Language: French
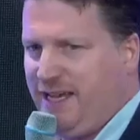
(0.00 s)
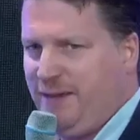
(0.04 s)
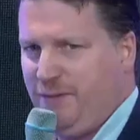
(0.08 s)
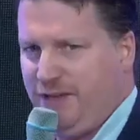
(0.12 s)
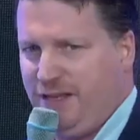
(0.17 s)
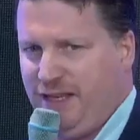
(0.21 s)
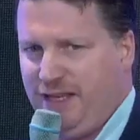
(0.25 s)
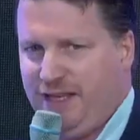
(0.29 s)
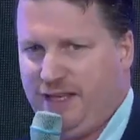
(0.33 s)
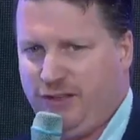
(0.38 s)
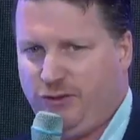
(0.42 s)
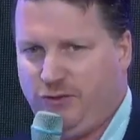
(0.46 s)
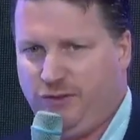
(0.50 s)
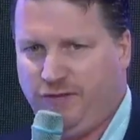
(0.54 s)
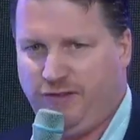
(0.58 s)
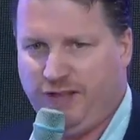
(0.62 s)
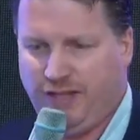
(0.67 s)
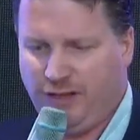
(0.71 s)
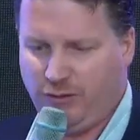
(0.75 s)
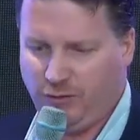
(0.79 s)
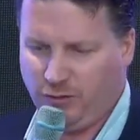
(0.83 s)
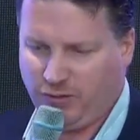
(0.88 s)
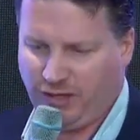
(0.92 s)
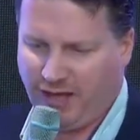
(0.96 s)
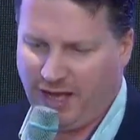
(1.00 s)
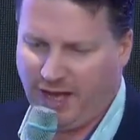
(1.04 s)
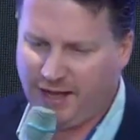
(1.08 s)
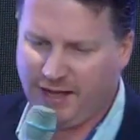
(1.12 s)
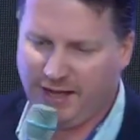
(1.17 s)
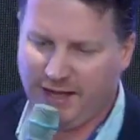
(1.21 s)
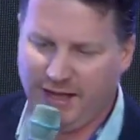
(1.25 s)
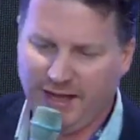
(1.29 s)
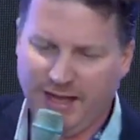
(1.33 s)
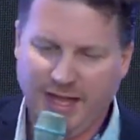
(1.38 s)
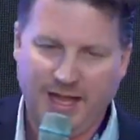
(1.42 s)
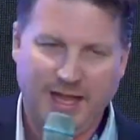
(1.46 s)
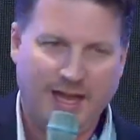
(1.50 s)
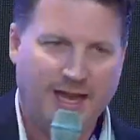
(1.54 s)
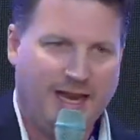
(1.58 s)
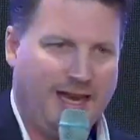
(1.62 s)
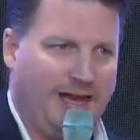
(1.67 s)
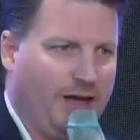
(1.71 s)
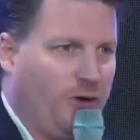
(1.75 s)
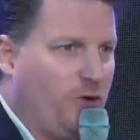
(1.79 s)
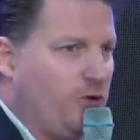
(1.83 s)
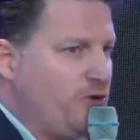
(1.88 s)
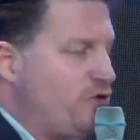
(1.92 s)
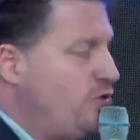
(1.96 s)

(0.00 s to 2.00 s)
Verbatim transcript: et suivi des contrats. La grosse